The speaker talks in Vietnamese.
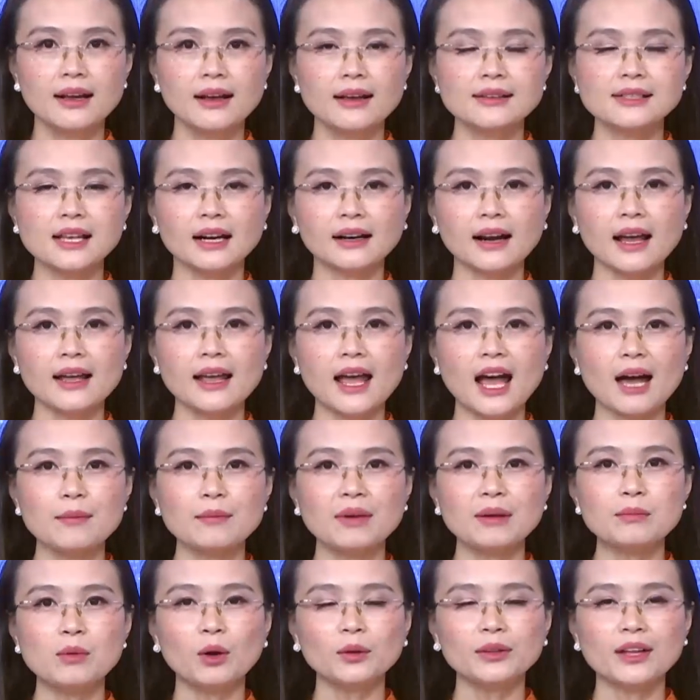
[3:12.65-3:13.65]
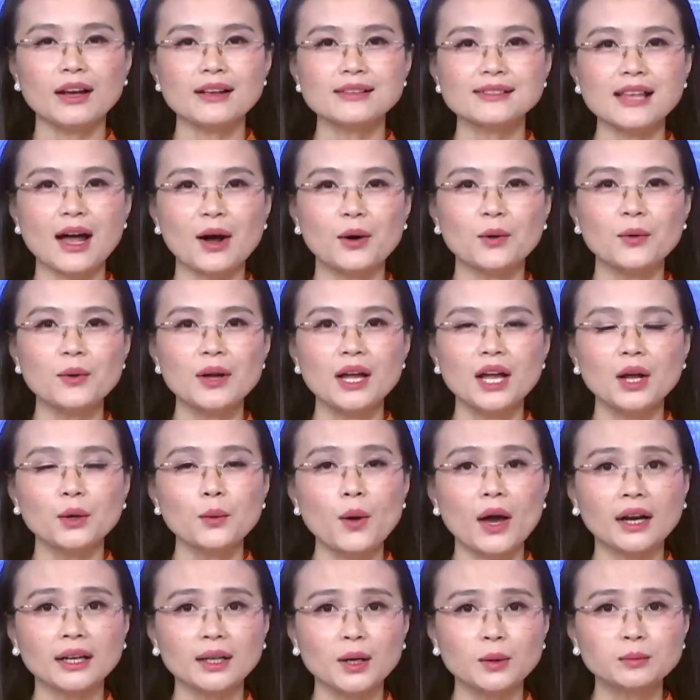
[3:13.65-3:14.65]
sáng nay 21 tháng 6,
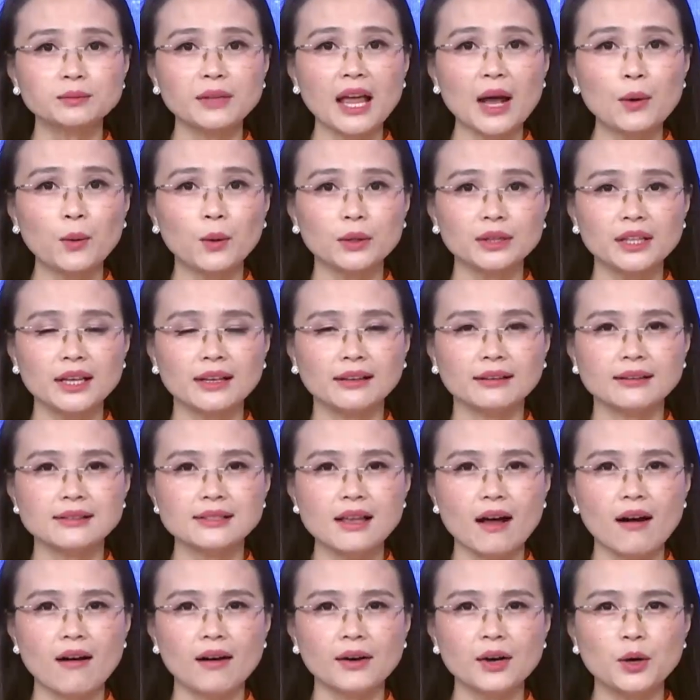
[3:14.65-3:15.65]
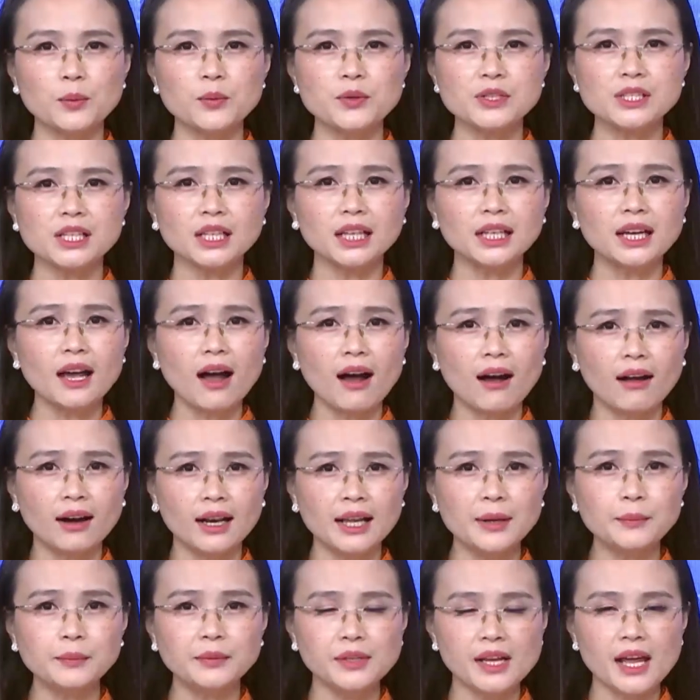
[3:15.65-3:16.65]
đoàn công tác của tỉnh do đồng chí Hờ
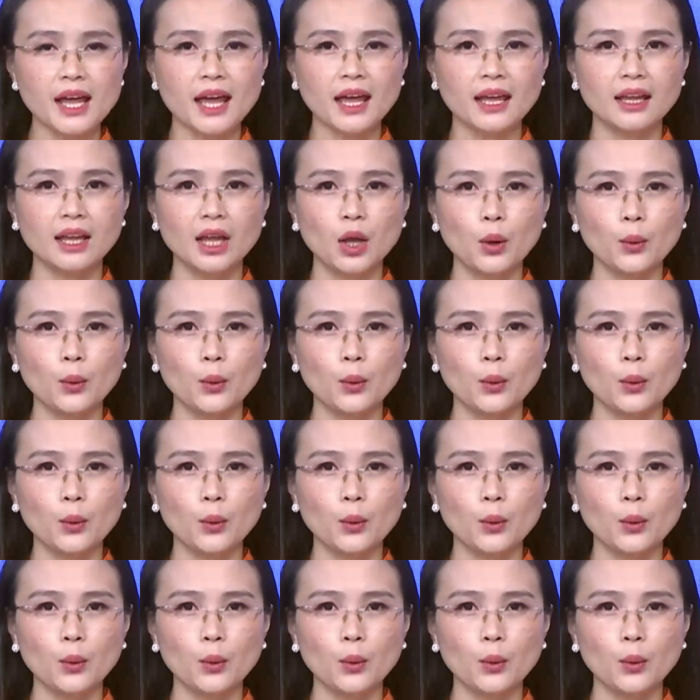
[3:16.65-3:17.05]
Lim Nie,